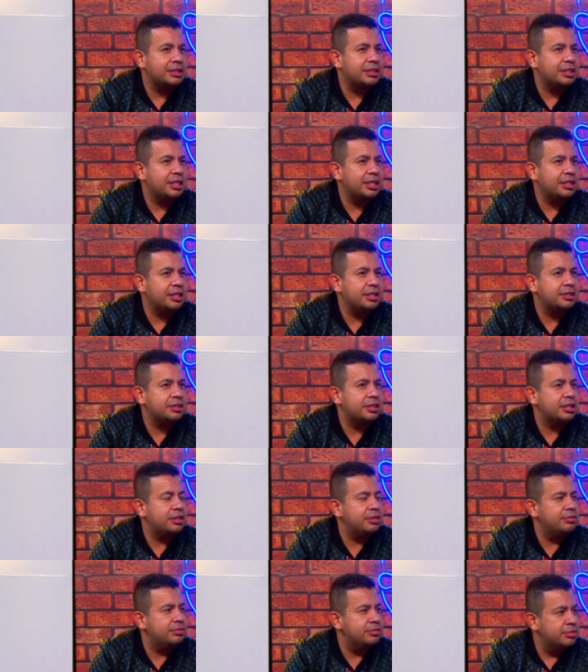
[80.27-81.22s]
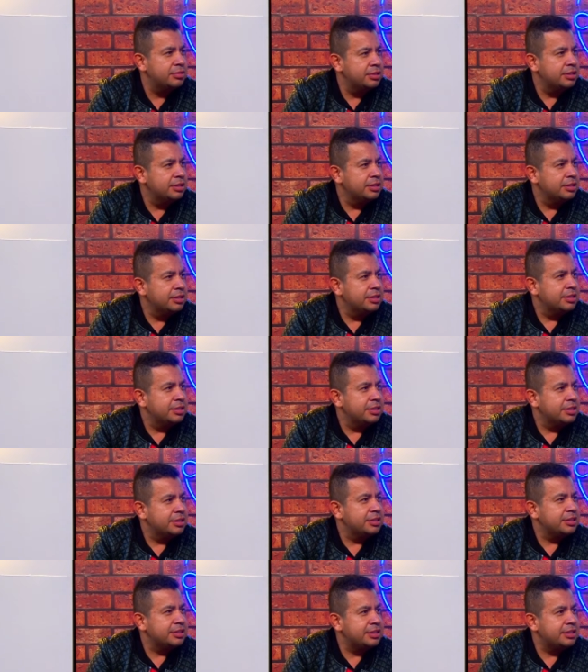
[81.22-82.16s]
San Andrés Tello. Tello
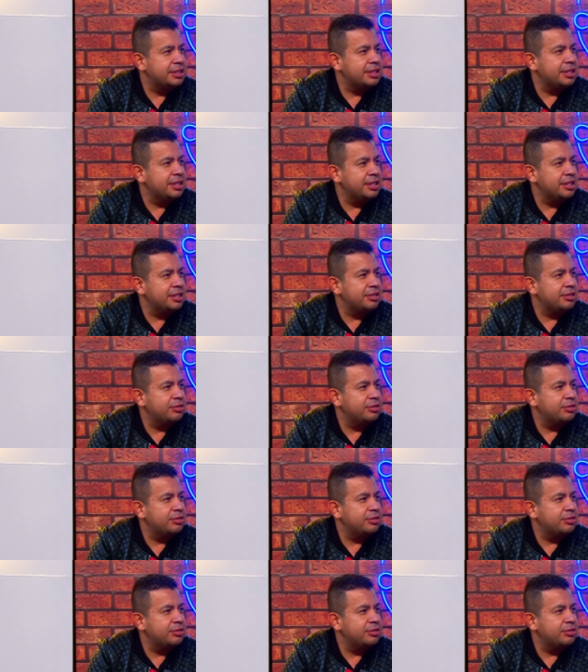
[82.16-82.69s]
Huila. Sí,